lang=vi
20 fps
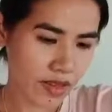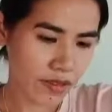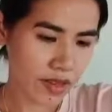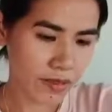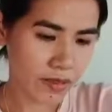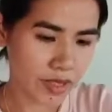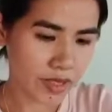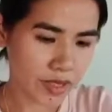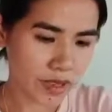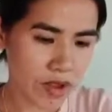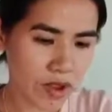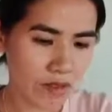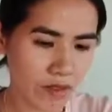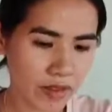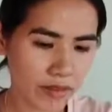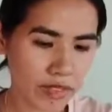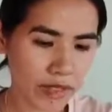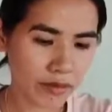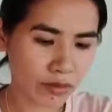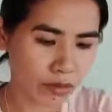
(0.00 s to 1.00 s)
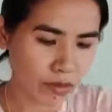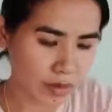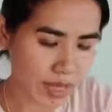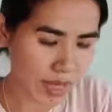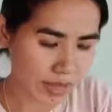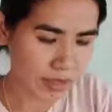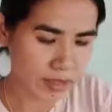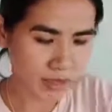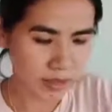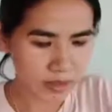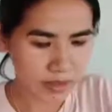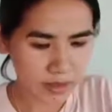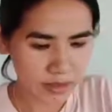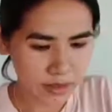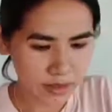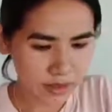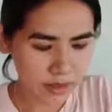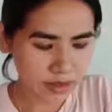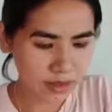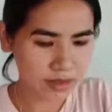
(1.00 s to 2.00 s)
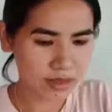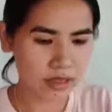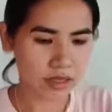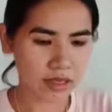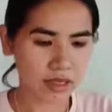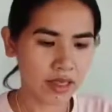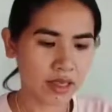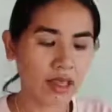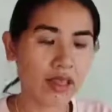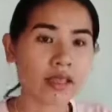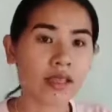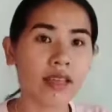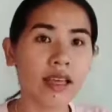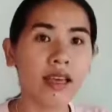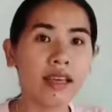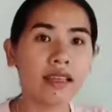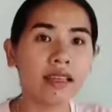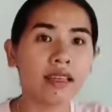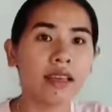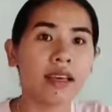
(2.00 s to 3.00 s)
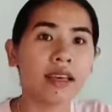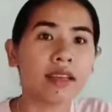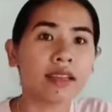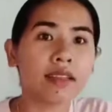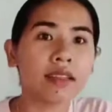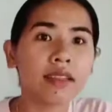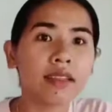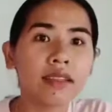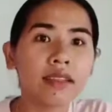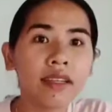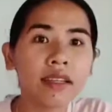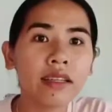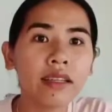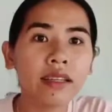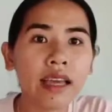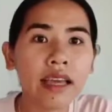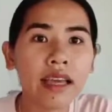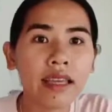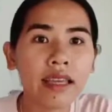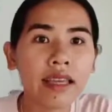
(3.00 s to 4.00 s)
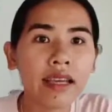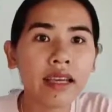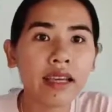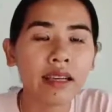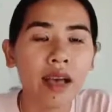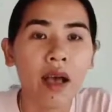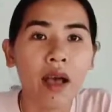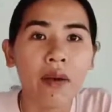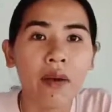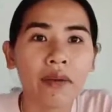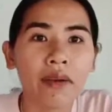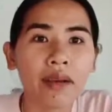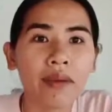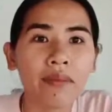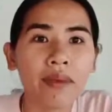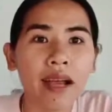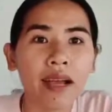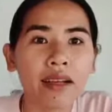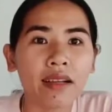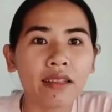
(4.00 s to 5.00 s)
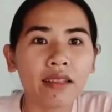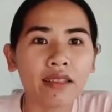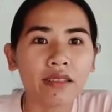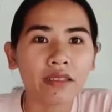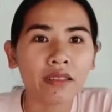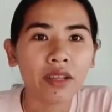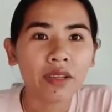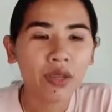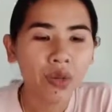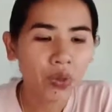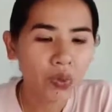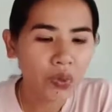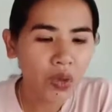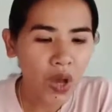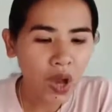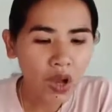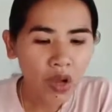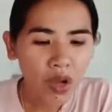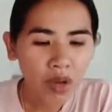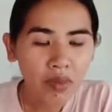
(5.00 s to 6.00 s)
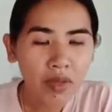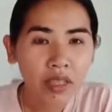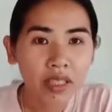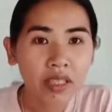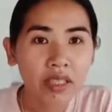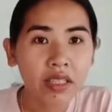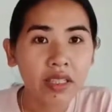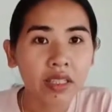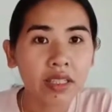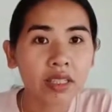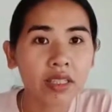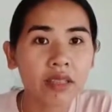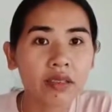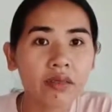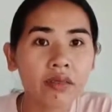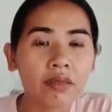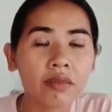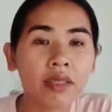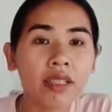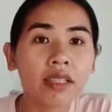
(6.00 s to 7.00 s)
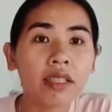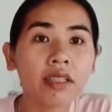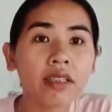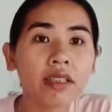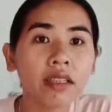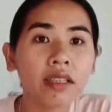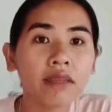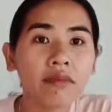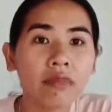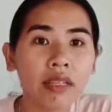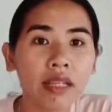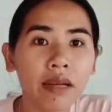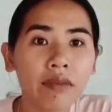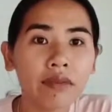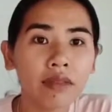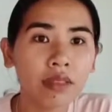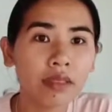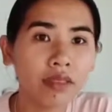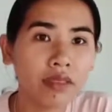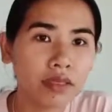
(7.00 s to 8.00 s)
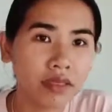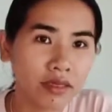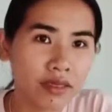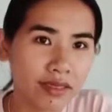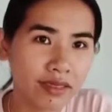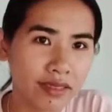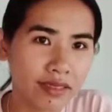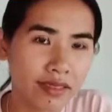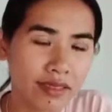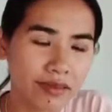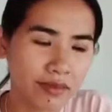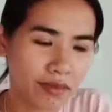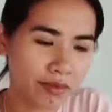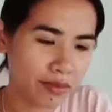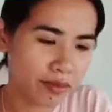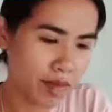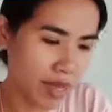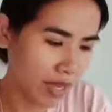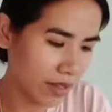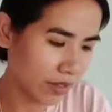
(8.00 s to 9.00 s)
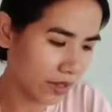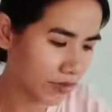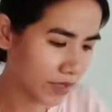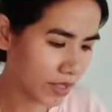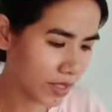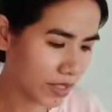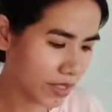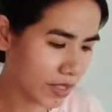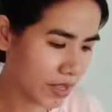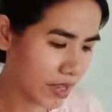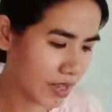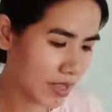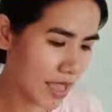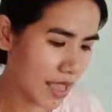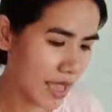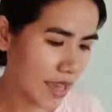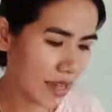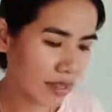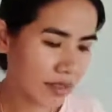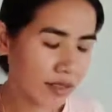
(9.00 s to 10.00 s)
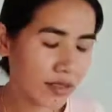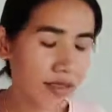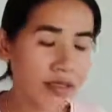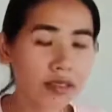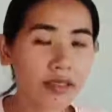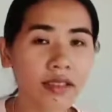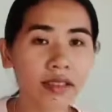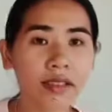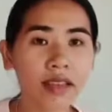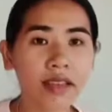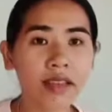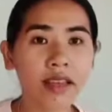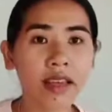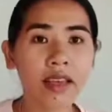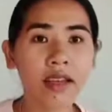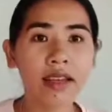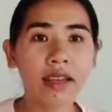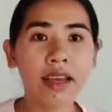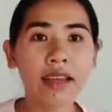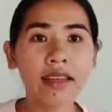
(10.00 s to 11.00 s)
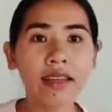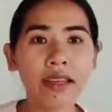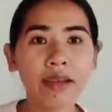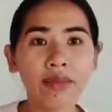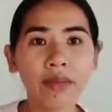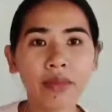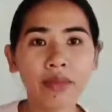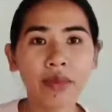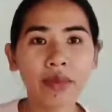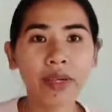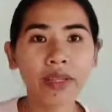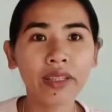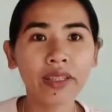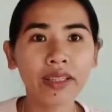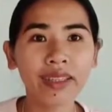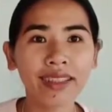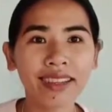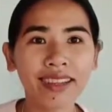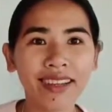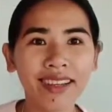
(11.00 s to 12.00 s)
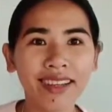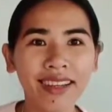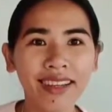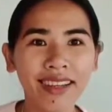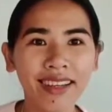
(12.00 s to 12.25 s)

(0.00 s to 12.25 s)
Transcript: và mình cho vào trong tủ lạnh đây thì khi này á các bạn cho dù nó có bị bị kết tinh bị đóng đường bạn cũng phải dễ dàng có thể dễ dàng lấy ra bằng một cái thìa